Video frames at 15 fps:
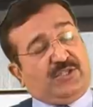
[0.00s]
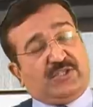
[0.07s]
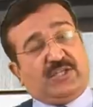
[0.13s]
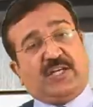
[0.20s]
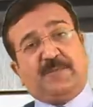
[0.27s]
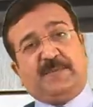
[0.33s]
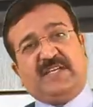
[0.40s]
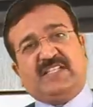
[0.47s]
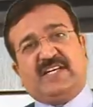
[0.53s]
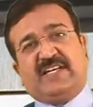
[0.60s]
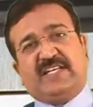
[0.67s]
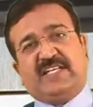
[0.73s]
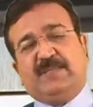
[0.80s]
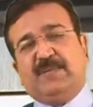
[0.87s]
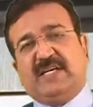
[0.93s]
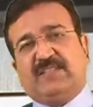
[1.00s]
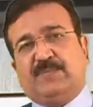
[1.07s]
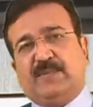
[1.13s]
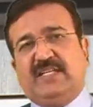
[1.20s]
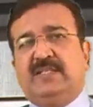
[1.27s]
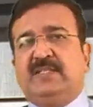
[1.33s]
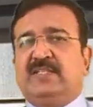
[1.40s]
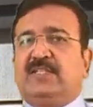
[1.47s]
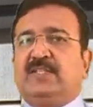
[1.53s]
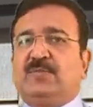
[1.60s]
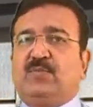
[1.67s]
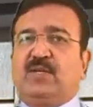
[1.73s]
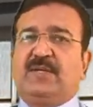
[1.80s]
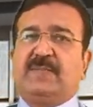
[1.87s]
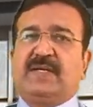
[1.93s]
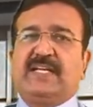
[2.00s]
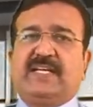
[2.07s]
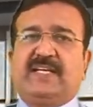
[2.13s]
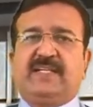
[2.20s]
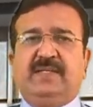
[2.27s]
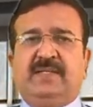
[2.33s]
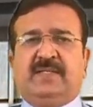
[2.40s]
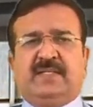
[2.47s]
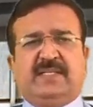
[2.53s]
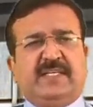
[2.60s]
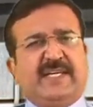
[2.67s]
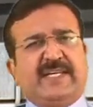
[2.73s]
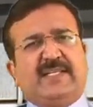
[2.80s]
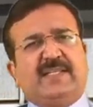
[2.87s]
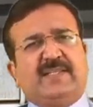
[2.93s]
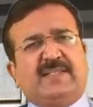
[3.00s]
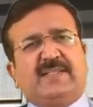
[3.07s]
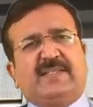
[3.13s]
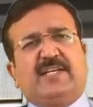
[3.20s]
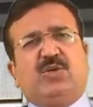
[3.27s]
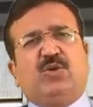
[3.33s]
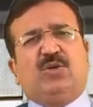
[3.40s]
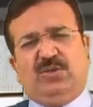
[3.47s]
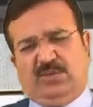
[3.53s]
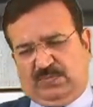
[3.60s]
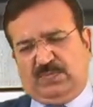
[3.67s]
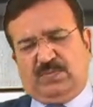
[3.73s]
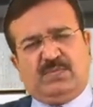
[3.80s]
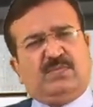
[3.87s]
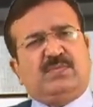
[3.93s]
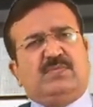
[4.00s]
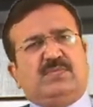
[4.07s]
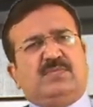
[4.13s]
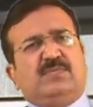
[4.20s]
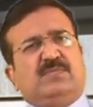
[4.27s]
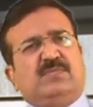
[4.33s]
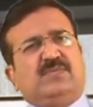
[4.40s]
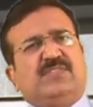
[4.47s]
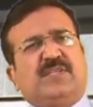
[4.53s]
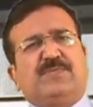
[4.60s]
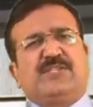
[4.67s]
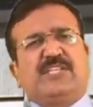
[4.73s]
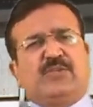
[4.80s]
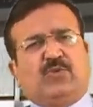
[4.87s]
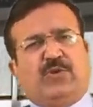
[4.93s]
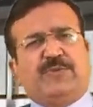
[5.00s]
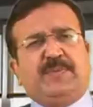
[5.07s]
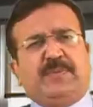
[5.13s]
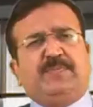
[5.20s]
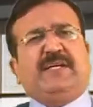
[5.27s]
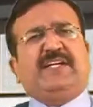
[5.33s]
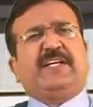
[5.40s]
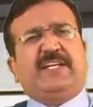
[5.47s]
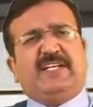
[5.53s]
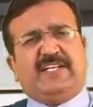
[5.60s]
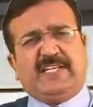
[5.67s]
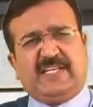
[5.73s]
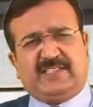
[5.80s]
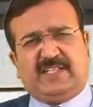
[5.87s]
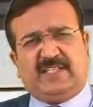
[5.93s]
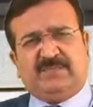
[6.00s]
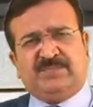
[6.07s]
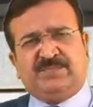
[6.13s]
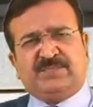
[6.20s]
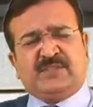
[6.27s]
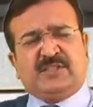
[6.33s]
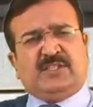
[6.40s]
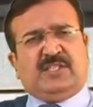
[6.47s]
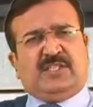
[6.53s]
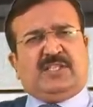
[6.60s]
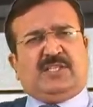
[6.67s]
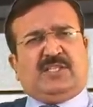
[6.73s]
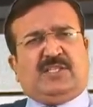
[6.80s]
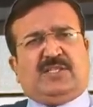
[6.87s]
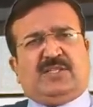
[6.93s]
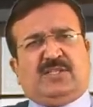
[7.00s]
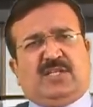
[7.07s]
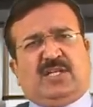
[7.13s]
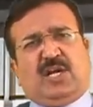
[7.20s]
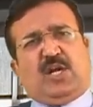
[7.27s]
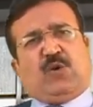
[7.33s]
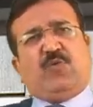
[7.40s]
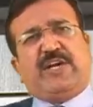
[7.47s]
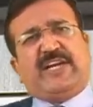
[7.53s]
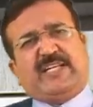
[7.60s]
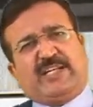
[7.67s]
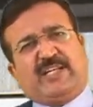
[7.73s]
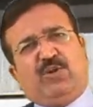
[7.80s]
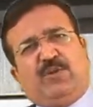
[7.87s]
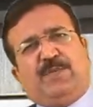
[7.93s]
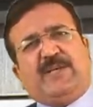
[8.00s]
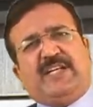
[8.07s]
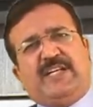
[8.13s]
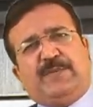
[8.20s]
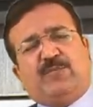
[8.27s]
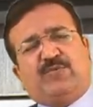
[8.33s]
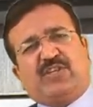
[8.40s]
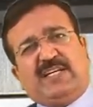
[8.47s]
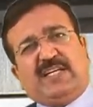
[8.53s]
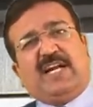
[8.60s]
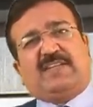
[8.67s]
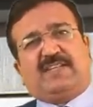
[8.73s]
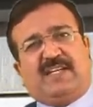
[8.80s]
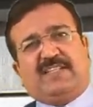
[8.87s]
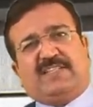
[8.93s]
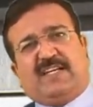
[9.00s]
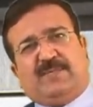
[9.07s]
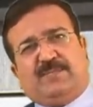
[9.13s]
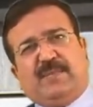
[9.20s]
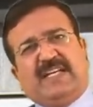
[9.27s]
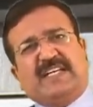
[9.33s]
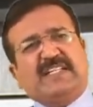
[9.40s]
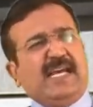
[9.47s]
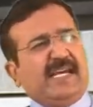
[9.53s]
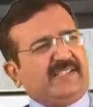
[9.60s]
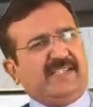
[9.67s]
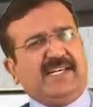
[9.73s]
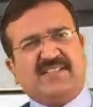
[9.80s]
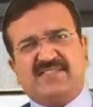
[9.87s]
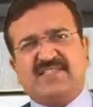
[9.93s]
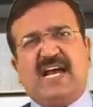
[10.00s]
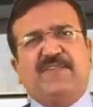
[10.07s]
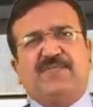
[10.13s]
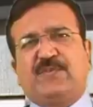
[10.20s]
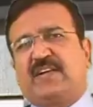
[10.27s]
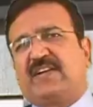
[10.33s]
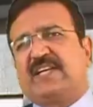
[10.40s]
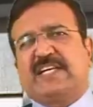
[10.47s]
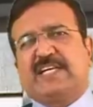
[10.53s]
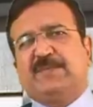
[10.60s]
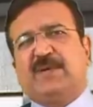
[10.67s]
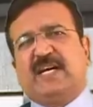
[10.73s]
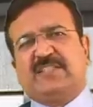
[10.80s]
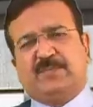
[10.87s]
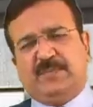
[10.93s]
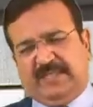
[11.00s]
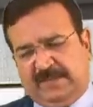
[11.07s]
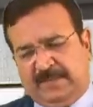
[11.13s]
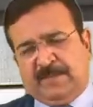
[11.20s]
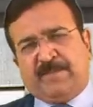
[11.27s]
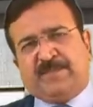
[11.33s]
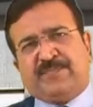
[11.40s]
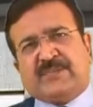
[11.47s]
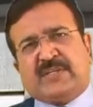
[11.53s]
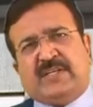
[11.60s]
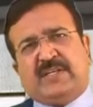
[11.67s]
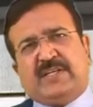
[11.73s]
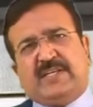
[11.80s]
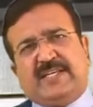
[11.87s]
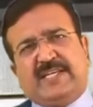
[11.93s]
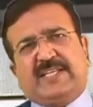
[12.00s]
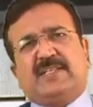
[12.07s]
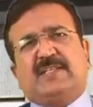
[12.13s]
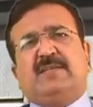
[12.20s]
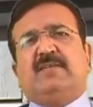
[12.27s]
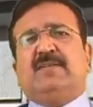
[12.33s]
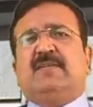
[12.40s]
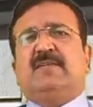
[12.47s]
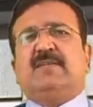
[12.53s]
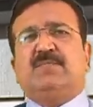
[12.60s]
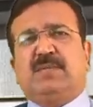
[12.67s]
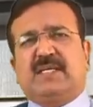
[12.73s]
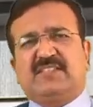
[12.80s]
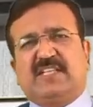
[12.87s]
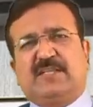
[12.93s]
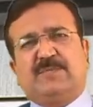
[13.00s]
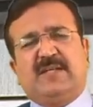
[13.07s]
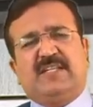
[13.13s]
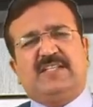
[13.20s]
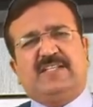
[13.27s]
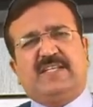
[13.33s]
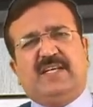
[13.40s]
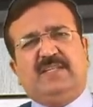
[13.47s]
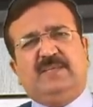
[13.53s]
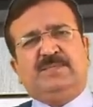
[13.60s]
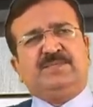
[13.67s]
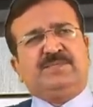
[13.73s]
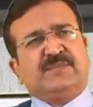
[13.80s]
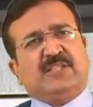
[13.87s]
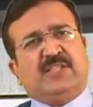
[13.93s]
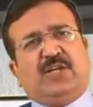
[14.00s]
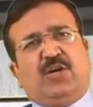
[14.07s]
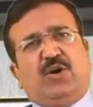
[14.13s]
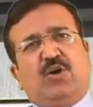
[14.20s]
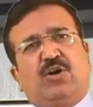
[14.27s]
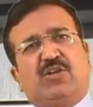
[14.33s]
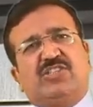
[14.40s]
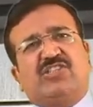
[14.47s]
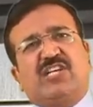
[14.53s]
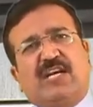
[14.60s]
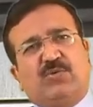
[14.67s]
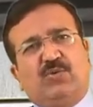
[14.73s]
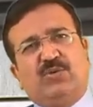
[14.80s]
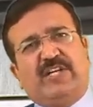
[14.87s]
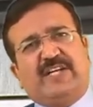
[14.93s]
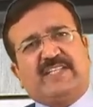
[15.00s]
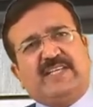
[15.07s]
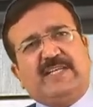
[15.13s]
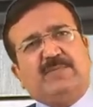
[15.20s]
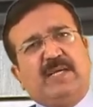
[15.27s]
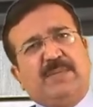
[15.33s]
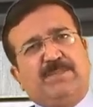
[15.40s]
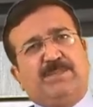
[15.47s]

घर पे जाने के बाद में बोले मैंने एक किलो सब्जी कोई भी भिंडी लिया था वो एक किलो भिंडी मुझे काटना था मैंने क्या किया साफ करने के बाद में एक बर्तन में लिया और चाकू लेके मैं